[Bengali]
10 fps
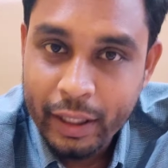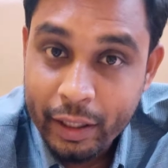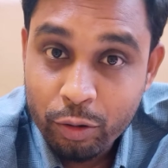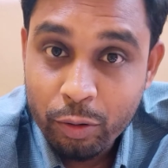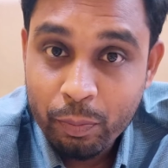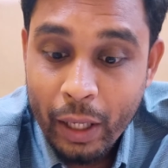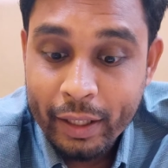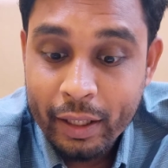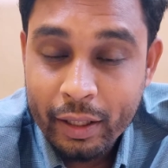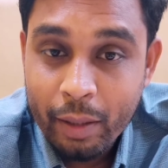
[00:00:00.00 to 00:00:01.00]
যেহেতু
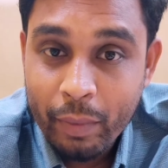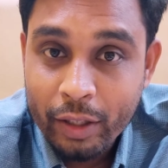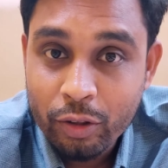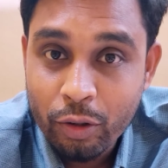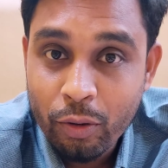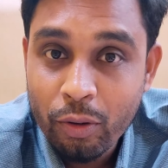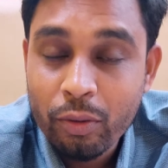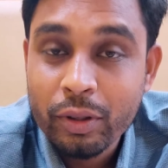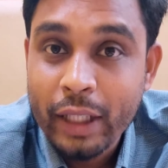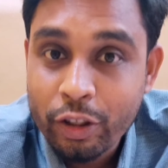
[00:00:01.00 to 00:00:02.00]
প্ল্যাটারটা মাত্র
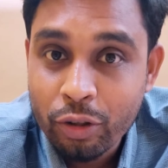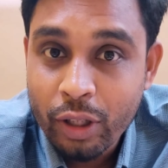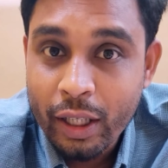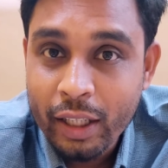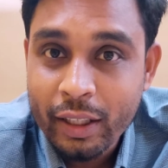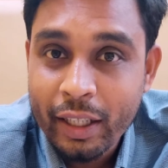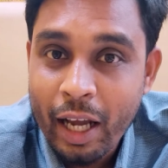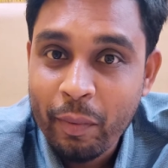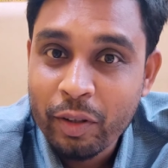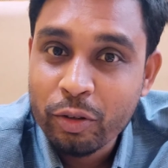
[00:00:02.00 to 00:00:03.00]
দেড়শো টাকা তাই
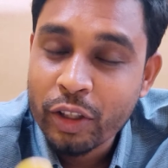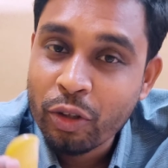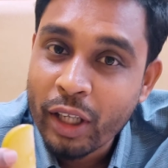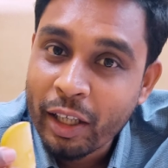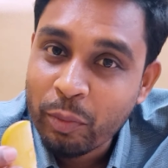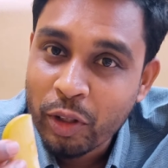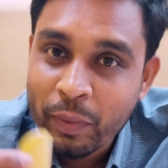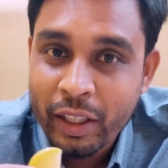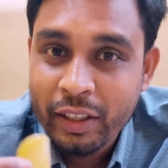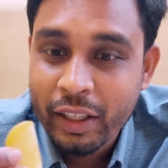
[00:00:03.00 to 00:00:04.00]
খাবারও দেড়শো টাকার
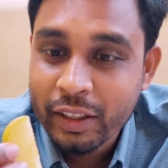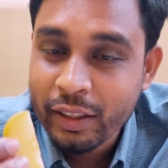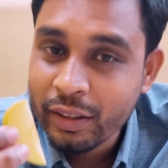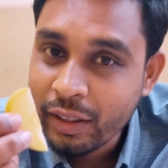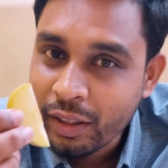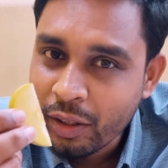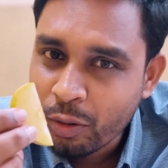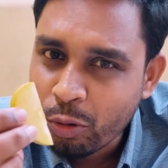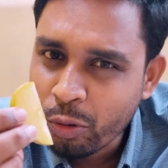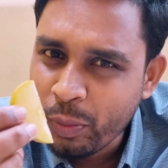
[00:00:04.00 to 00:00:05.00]
পরিমাণে দিয়েছেন
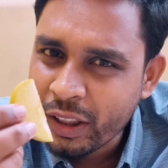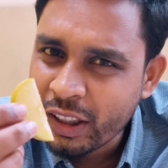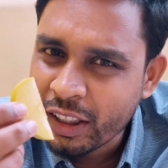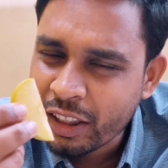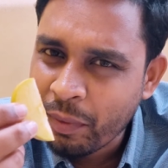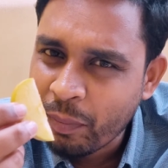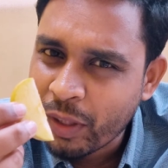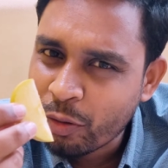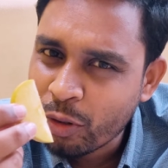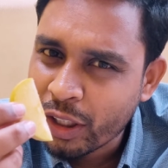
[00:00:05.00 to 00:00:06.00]
খুবই চিন্তা
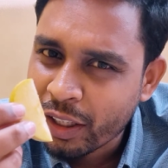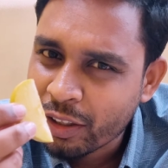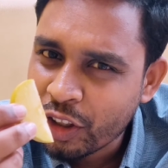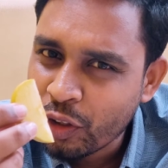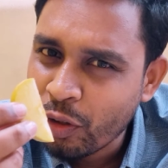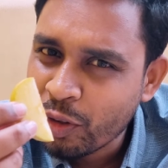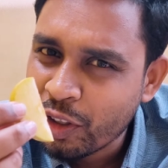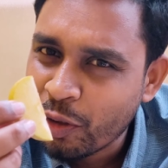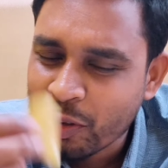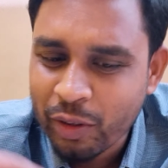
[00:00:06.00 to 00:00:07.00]
ভাবনা করে চিকন
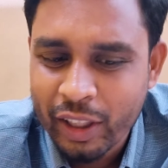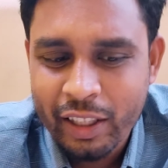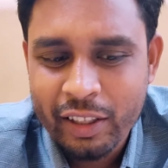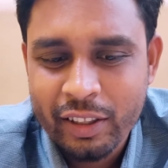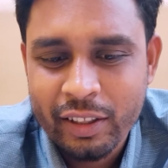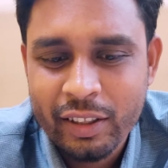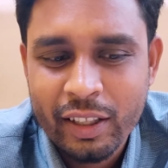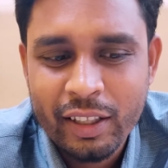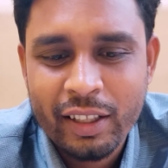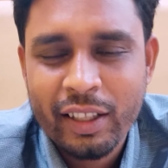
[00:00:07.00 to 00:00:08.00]
চিকন করে কেটেছেন
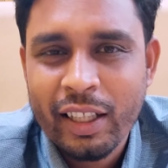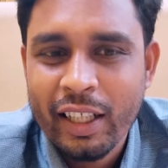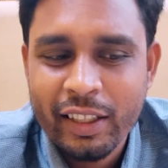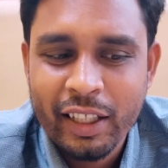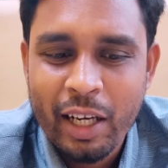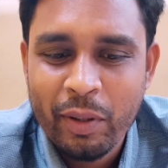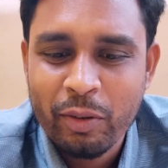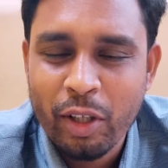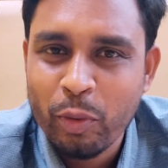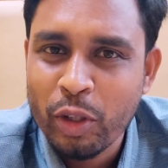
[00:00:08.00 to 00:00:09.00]
এই যে
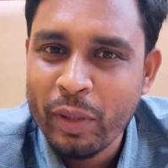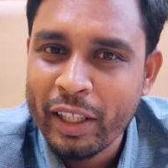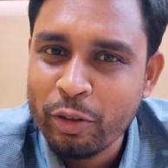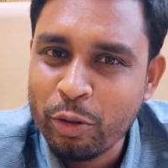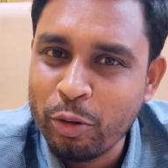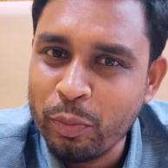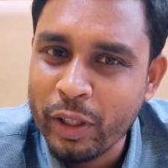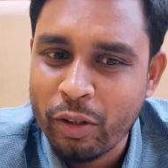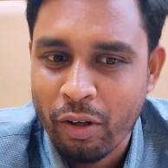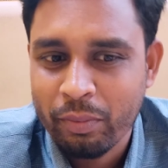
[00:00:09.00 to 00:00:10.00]
খাবারগুলো পরিমাণে কিন্তু
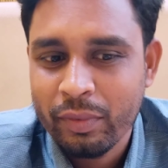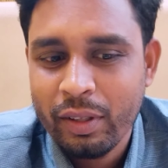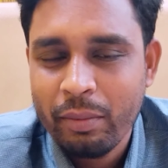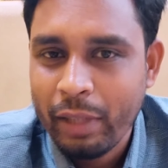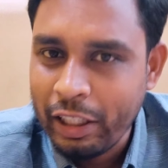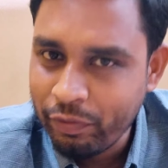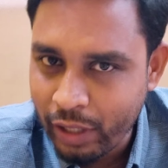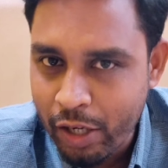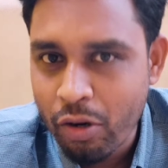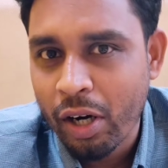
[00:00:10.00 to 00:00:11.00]
খুবই কম আর
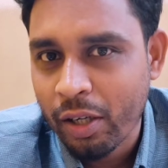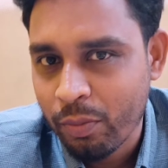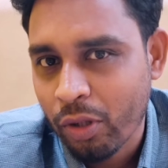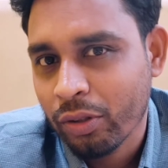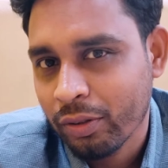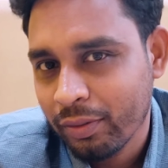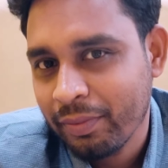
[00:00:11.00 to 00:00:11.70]
ইফতার করার মতো